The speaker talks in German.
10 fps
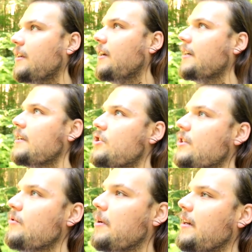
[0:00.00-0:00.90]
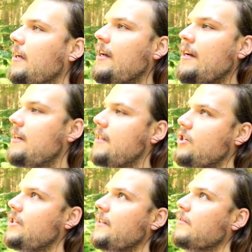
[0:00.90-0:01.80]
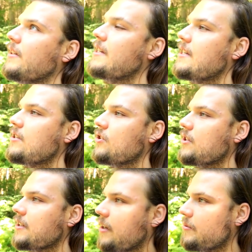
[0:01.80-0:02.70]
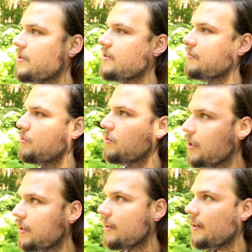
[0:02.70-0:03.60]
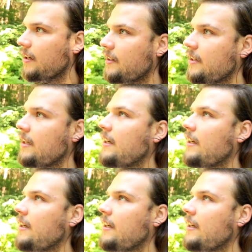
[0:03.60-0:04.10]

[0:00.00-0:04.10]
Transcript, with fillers: Ja, hier stehen überall, da steht eine fantastische, ich glaube, es ist eine Buche, ja,